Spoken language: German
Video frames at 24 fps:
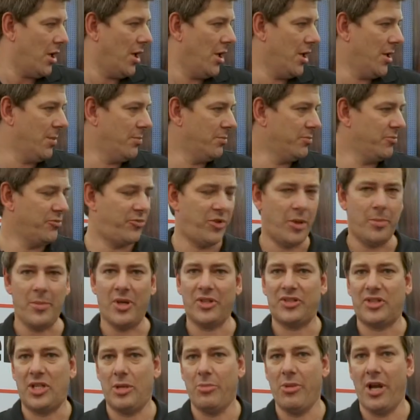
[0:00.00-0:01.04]
Ähm, wem
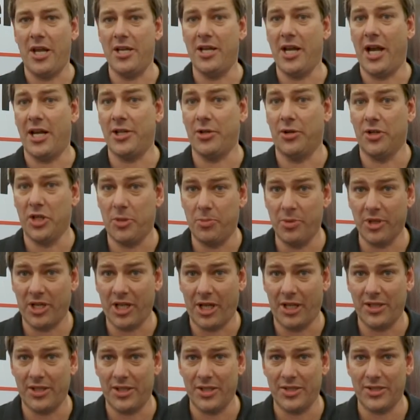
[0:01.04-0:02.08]
das Thema NDI noch nicht
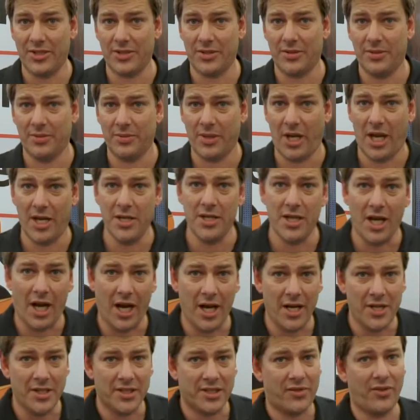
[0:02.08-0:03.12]
bekannt ist,
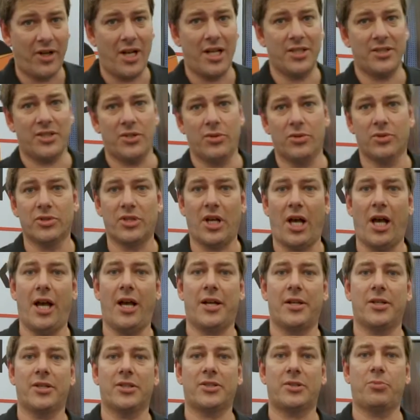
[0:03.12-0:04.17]
NDI ist quasi unser
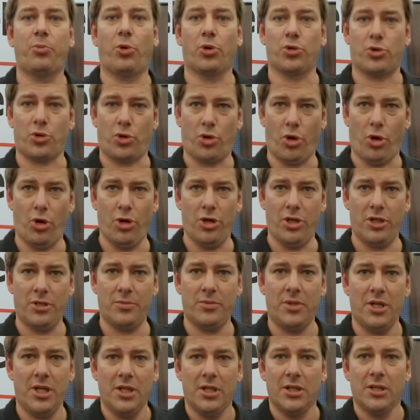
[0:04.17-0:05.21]
eigenes Protokoll,
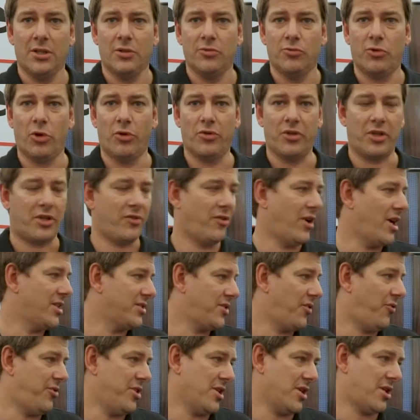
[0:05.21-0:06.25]
wo wir
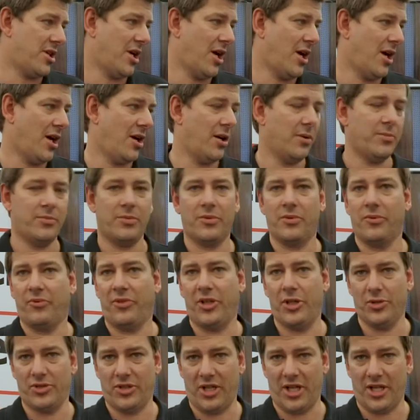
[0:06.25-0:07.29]
quasi 4K
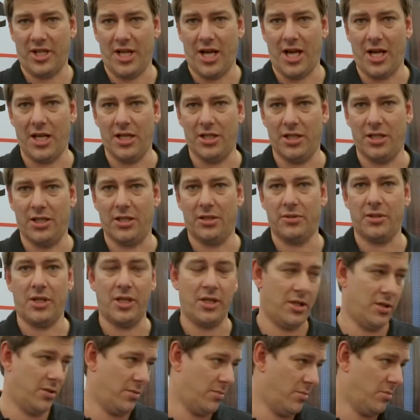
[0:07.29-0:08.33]
Videosignale
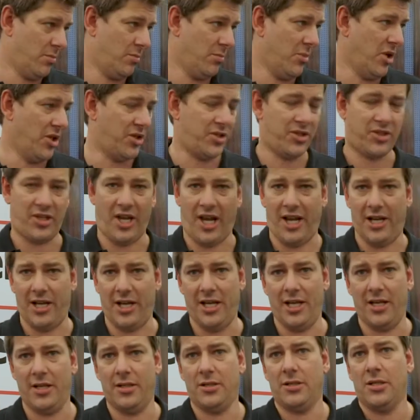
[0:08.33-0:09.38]
mit
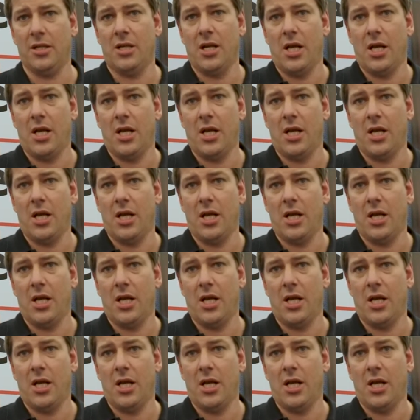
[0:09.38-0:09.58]
Tele,